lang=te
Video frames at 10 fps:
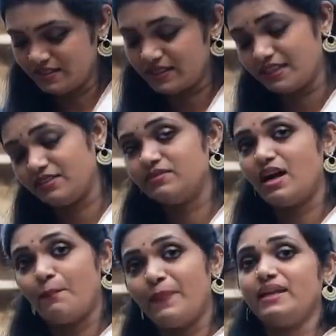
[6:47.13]
క్రితం
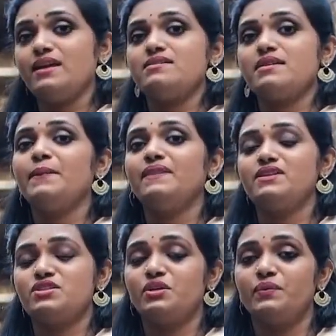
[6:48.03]
అప్పటికి
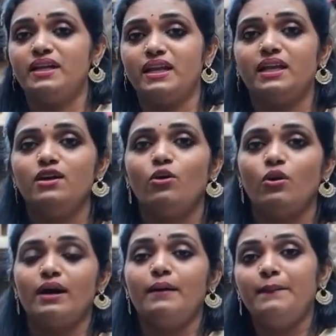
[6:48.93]
సంబంధించినటువంటి
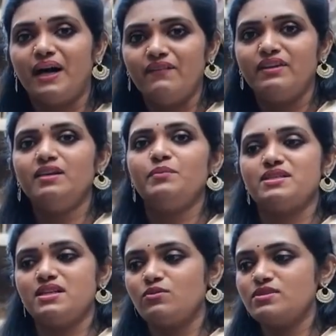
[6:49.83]
ఒక బావిని
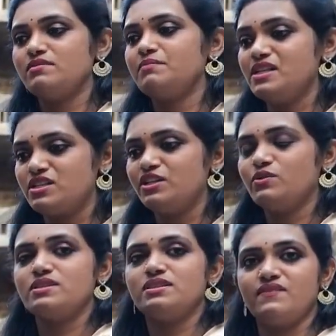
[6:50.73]
ప్రజల కోసం మంచినీటి
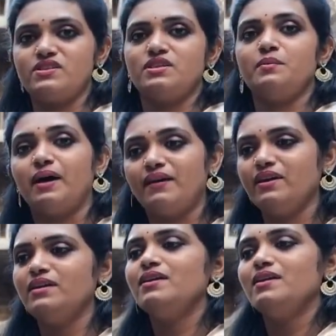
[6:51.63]
కోసం తవ్వించిన బావి